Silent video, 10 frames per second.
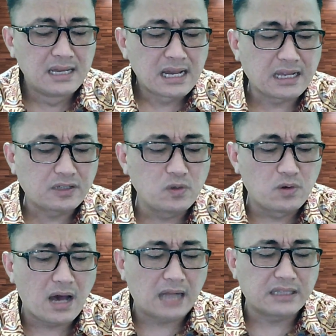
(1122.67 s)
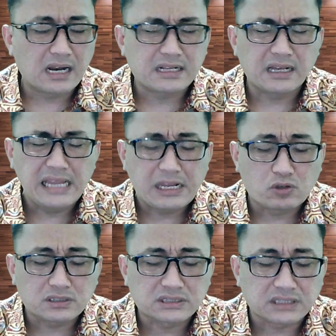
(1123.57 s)
kedua adalah
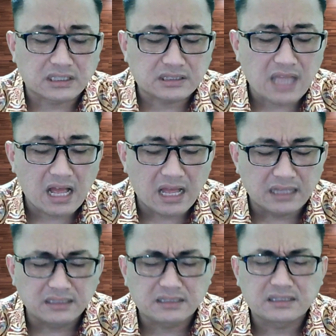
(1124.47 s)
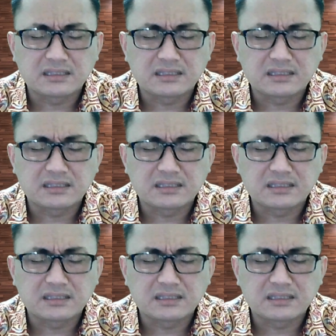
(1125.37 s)
keikutsertaan